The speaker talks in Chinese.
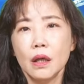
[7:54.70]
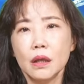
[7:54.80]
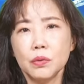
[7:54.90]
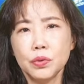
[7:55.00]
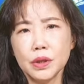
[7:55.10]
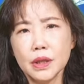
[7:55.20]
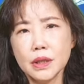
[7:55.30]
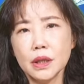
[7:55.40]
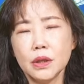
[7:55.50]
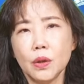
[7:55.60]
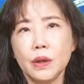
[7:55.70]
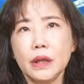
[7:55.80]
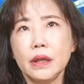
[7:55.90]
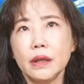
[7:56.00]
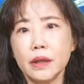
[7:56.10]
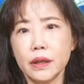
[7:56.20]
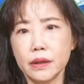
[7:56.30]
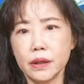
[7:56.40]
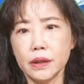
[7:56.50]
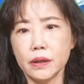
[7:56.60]
呃，我觉得这有一点
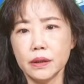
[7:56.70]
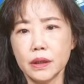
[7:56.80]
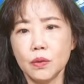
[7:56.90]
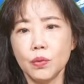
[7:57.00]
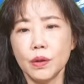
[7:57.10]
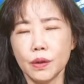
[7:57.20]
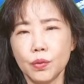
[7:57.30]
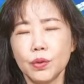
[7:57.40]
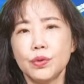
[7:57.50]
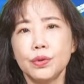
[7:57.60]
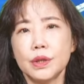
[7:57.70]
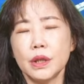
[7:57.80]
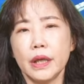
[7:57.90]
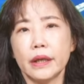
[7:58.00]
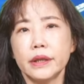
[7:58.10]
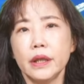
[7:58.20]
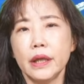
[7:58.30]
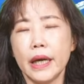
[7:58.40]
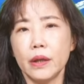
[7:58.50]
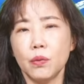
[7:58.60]
点呢，跟我过去这两
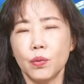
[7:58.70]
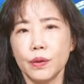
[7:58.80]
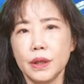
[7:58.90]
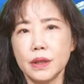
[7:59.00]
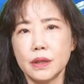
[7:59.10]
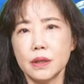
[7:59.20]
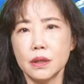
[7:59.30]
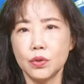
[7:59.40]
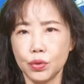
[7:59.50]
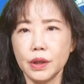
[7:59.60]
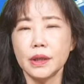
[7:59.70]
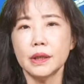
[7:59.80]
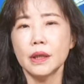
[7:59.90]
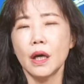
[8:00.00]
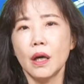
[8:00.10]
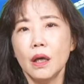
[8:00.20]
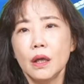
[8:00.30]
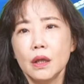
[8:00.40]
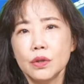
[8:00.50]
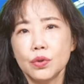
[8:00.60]
天来，我一直觉得啊，
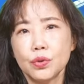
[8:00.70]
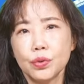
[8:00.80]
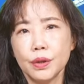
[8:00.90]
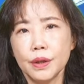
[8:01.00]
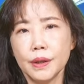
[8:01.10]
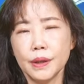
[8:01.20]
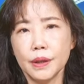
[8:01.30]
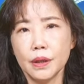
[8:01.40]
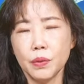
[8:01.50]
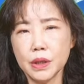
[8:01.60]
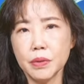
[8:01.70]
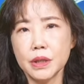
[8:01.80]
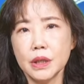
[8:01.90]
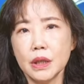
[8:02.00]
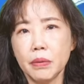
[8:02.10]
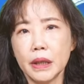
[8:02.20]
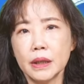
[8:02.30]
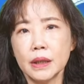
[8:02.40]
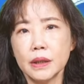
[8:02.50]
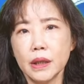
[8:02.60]
就说呃，为什么习近
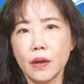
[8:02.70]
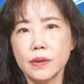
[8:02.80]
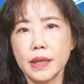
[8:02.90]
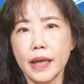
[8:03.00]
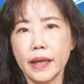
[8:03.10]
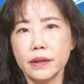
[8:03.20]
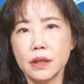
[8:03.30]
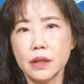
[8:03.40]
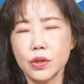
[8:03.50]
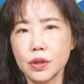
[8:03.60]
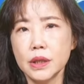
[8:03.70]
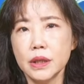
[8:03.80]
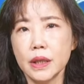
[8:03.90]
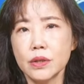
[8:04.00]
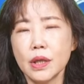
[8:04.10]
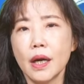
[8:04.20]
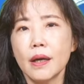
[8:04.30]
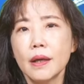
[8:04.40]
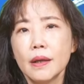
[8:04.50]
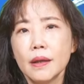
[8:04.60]
平呢要在这个时机点
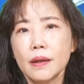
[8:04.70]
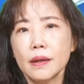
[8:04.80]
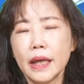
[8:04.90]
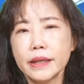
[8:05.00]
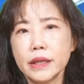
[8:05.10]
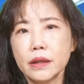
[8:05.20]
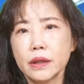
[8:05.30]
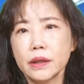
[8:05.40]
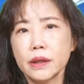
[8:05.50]
上？呃，赖清